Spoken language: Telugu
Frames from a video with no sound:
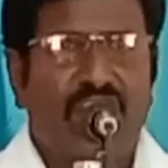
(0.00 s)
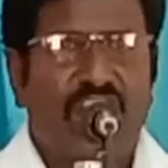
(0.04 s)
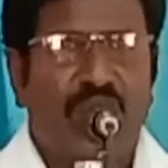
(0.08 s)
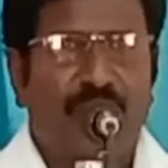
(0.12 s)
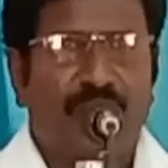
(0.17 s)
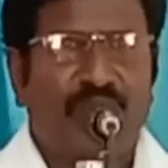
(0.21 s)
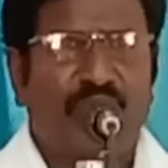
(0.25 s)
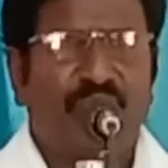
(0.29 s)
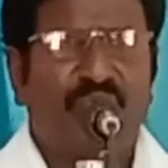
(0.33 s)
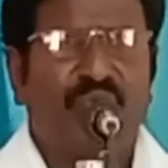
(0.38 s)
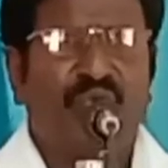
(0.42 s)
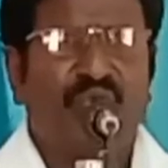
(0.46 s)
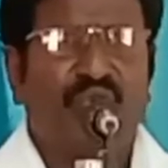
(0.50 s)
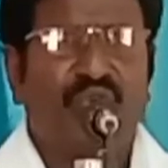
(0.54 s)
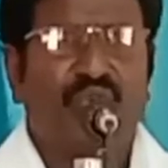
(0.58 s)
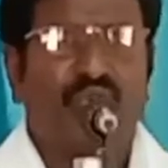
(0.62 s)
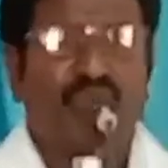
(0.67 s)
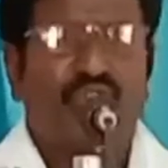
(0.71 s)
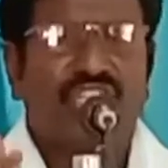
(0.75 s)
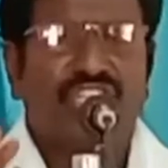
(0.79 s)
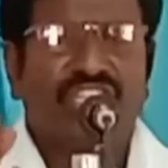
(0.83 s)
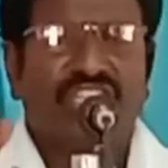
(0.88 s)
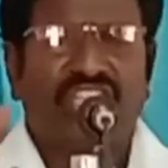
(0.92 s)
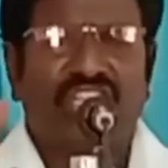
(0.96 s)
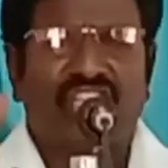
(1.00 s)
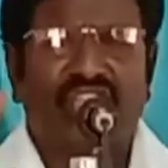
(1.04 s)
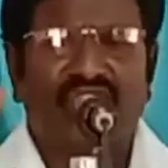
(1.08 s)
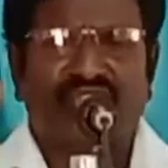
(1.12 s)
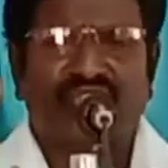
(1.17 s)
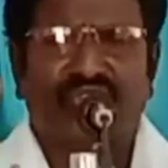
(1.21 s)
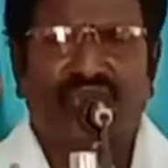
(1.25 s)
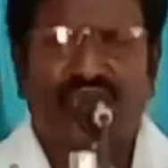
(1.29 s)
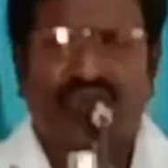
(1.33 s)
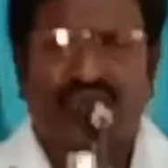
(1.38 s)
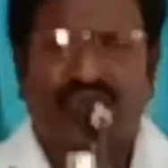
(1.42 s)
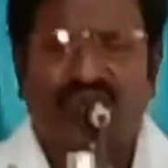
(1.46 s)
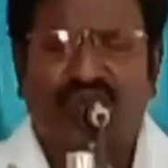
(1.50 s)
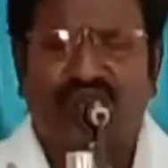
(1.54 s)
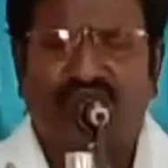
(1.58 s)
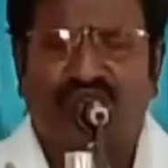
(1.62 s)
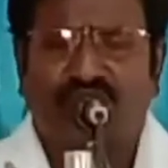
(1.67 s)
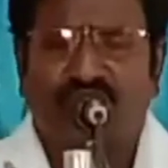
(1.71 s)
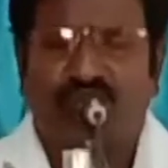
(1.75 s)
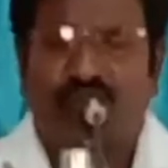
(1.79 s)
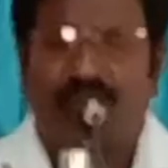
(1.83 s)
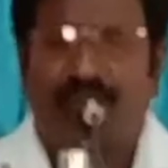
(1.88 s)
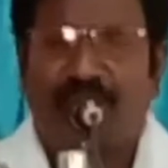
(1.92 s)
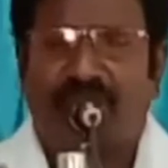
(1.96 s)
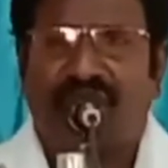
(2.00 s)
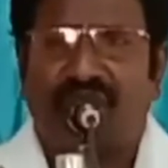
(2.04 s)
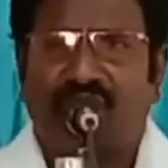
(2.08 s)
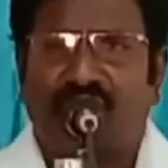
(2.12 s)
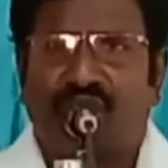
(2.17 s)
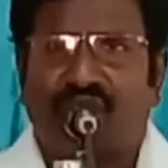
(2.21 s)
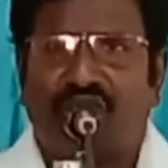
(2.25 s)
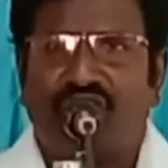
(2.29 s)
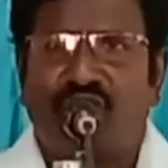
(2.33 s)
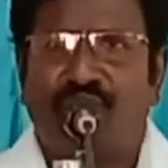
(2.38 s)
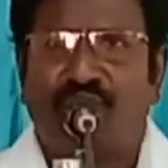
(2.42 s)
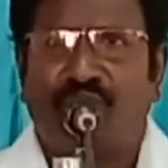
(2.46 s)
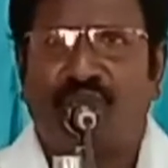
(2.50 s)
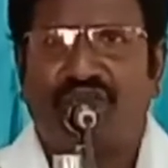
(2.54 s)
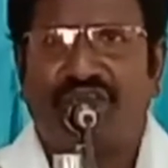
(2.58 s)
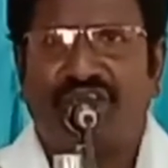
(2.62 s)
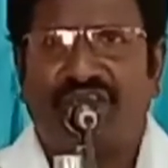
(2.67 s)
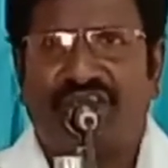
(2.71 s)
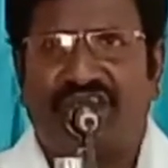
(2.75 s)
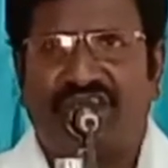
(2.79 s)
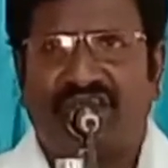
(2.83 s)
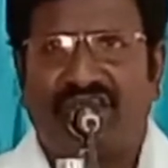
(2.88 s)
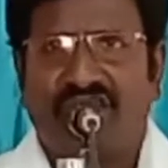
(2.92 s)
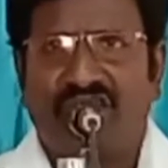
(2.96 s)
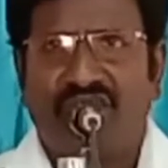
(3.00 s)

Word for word: ఆ ప్రభువు తన సొగసును స్వరూపాన్ని కోల్పోయి